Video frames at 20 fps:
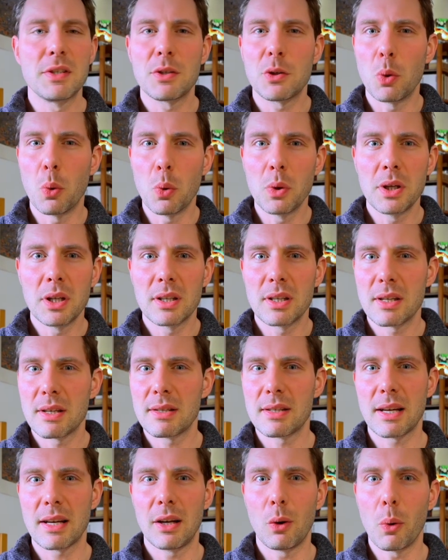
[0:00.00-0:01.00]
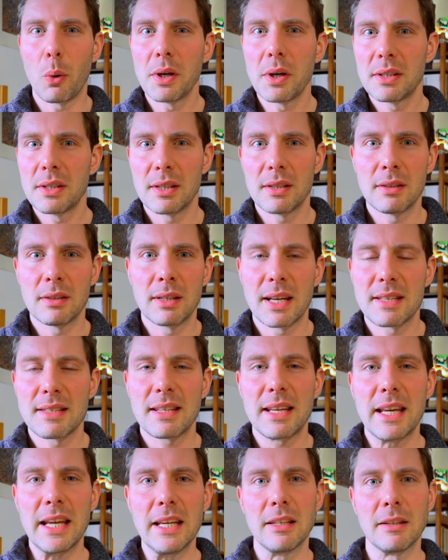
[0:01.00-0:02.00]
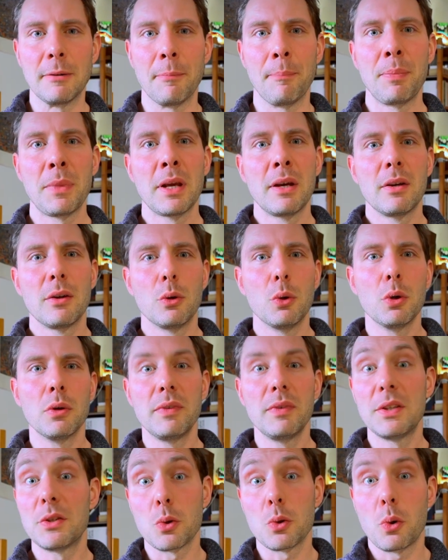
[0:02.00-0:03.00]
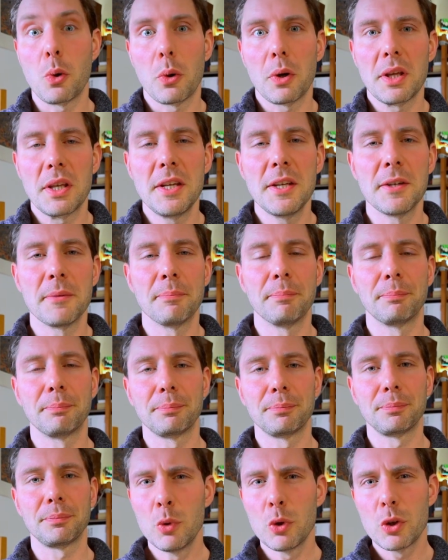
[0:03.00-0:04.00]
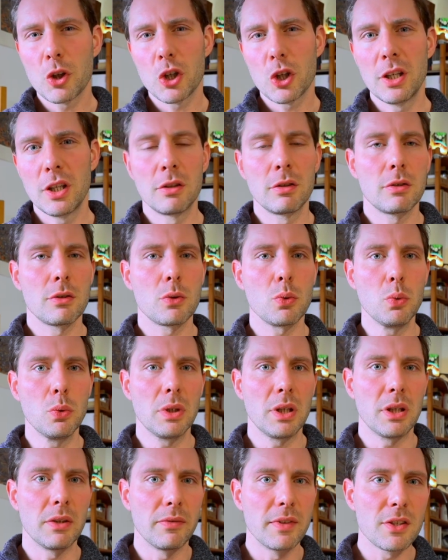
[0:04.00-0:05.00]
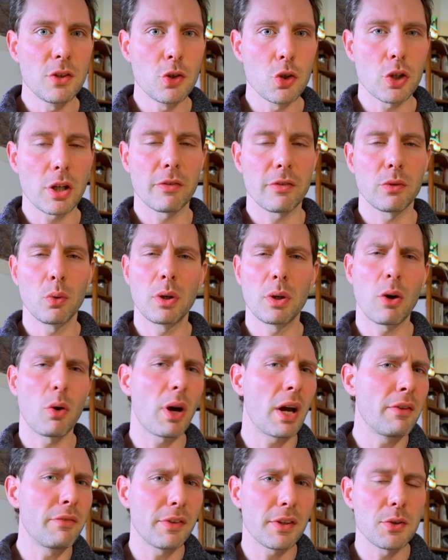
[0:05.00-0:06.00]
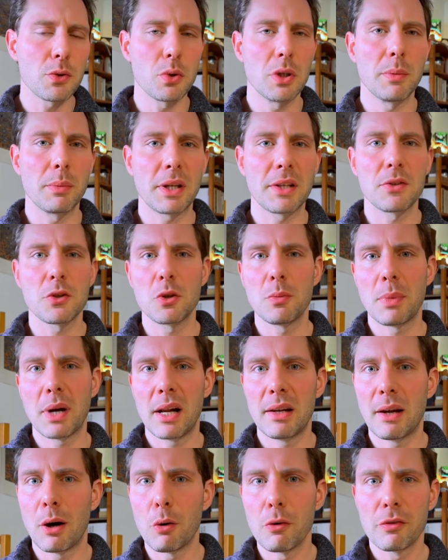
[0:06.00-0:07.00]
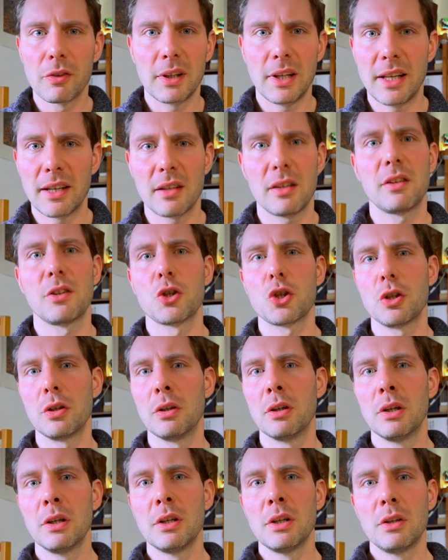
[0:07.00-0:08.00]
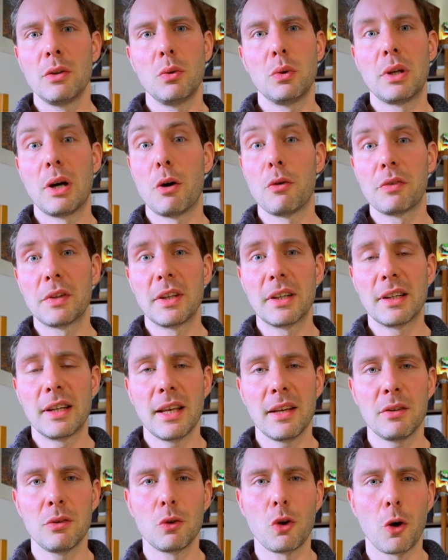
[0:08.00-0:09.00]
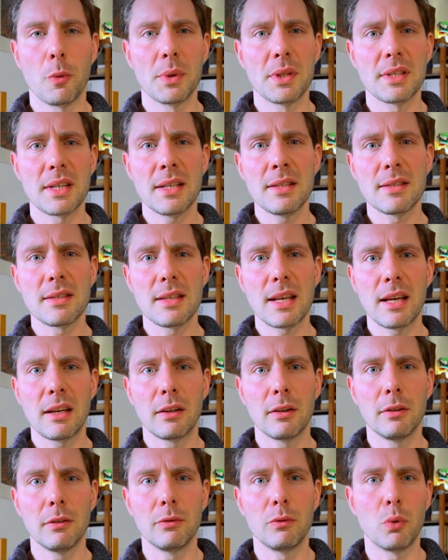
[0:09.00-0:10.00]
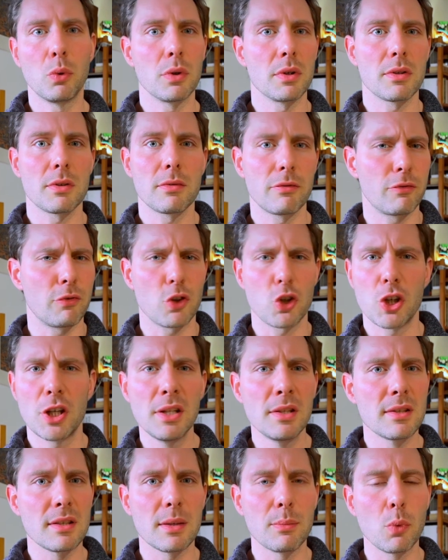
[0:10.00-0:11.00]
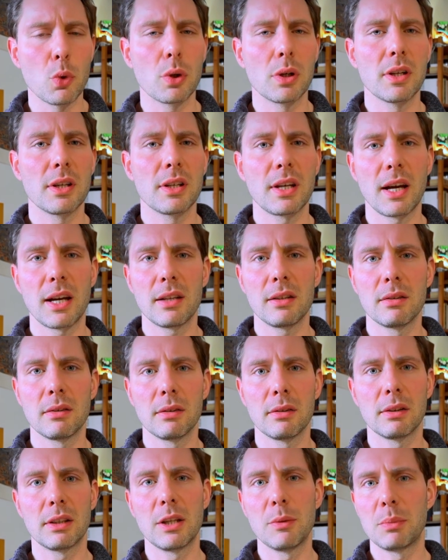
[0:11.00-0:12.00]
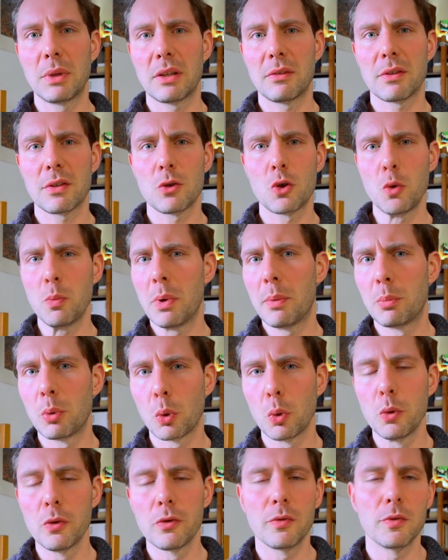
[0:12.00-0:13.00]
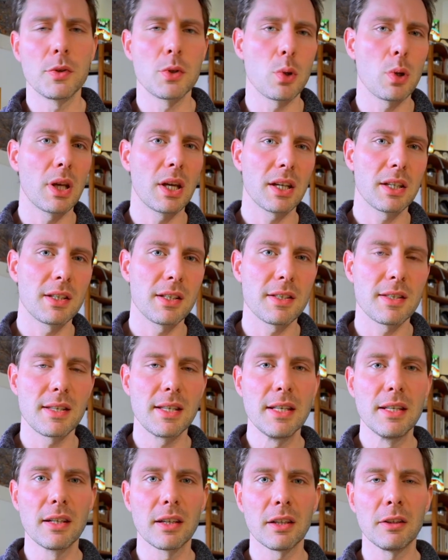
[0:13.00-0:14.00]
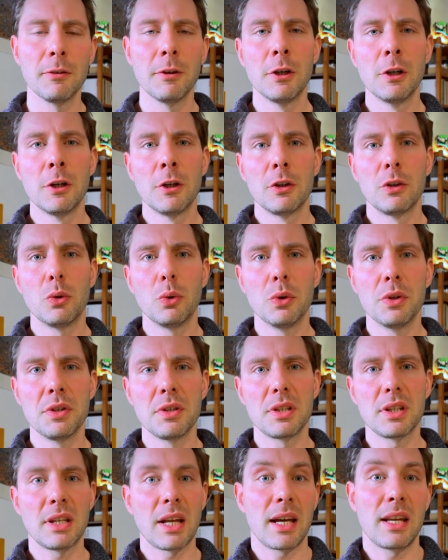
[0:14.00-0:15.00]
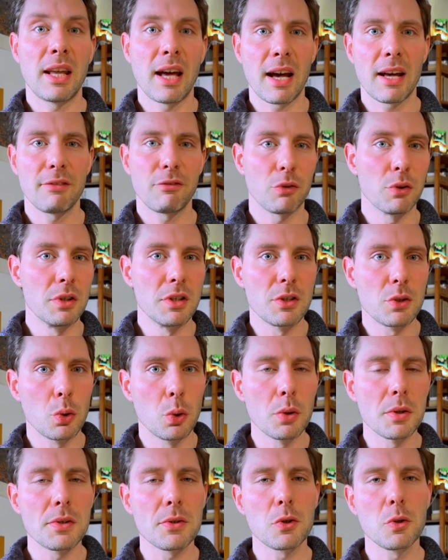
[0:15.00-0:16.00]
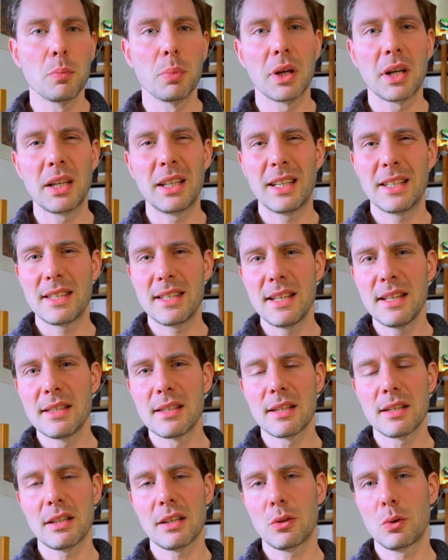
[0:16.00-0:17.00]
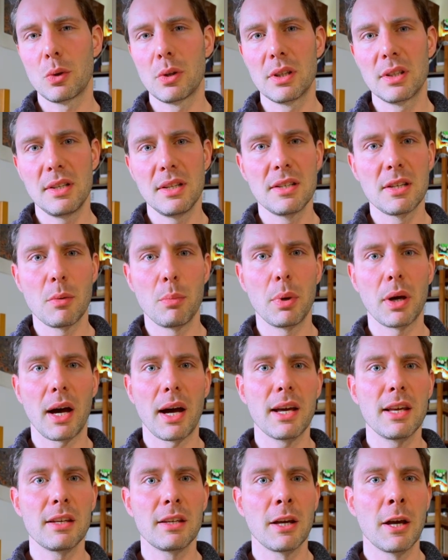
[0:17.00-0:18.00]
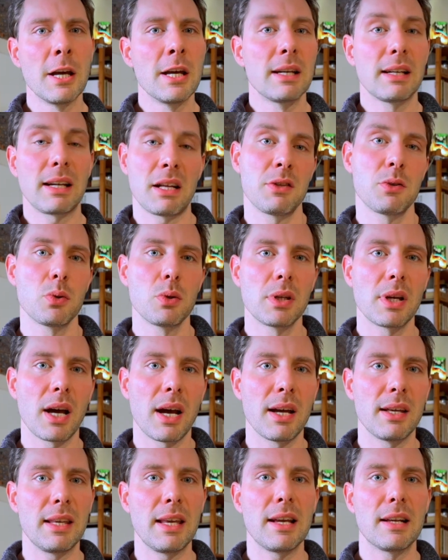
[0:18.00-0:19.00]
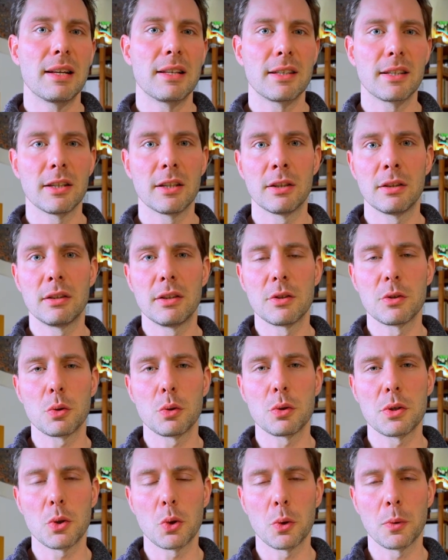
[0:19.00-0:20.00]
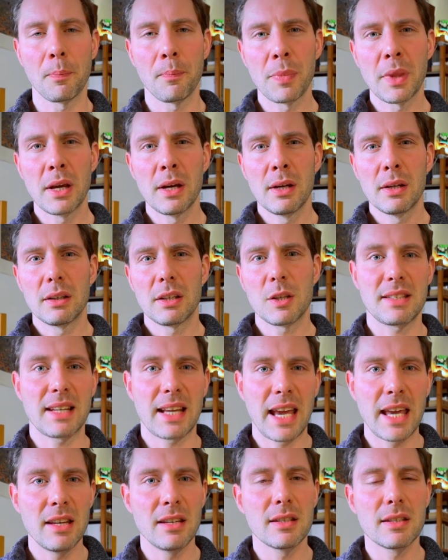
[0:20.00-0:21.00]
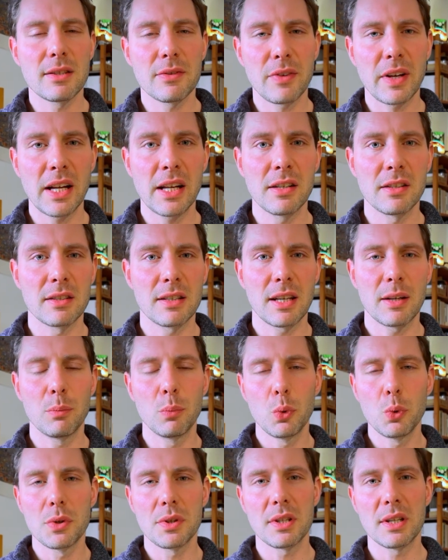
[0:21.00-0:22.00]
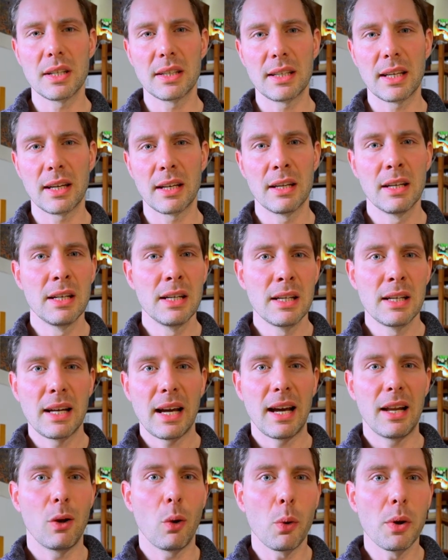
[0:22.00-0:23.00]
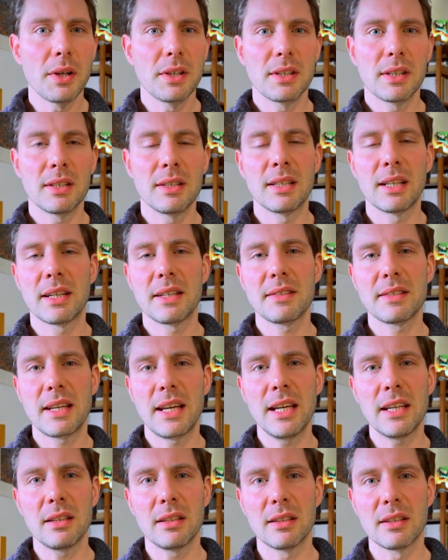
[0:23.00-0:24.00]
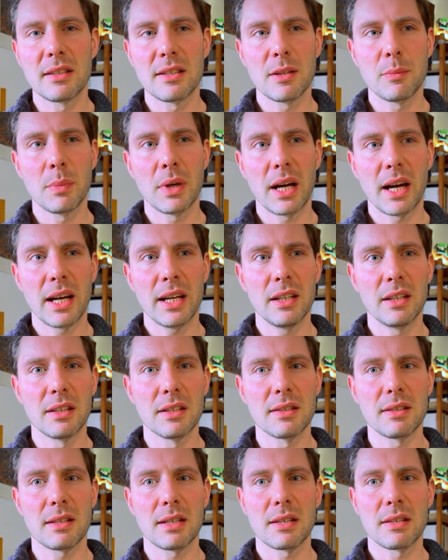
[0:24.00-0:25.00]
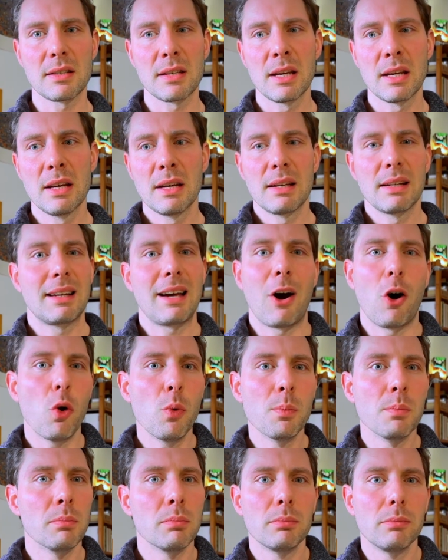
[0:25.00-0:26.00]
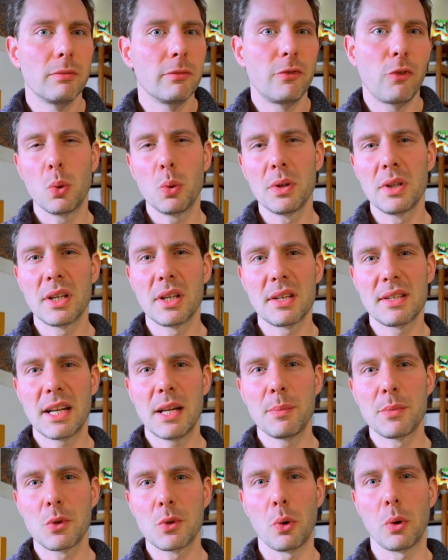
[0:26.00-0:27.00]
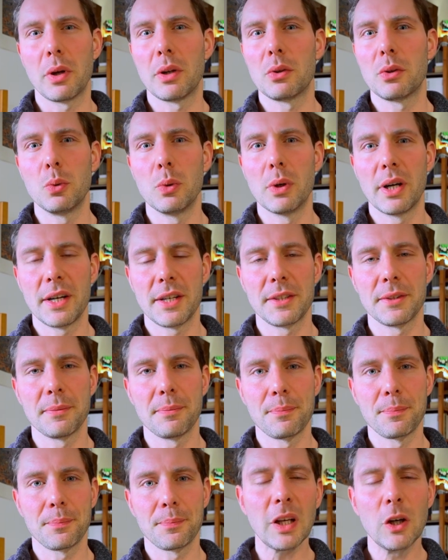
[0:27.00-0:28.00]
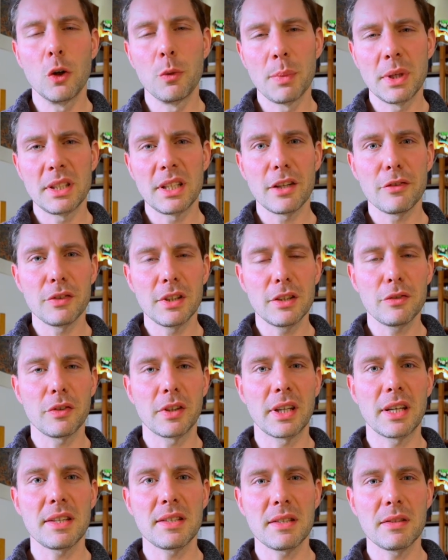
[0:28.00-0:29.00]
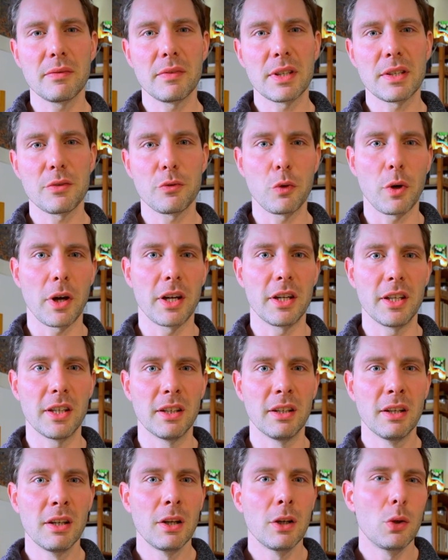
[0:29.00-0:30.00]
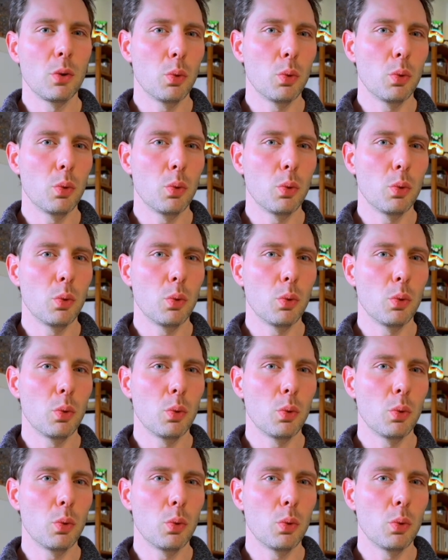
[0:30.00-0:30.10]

Visionen des erleuchteten Asketen irgendwie zu korrigieren im Unterschied zu den Wissenschaften oder auch einfach zu einem ganz normalen aufklärerischen oder aufgeklärten Common Sense Denken, wo es verschiedenste Möglichkeiten gibt, etwas zu überprüfen, zu kritisieren und in eine Art von Diskurs zu bringen, entzieht sich natürlich dieser Bereich ganz und gar jeglicher Diskussion. Das Erkenntnisfeld der Mystik, der erleuchteten Asketen ist immer eines, das kaum Methoden der Selbstkorrektur hat. Und man darf nicht vergessen, was für eine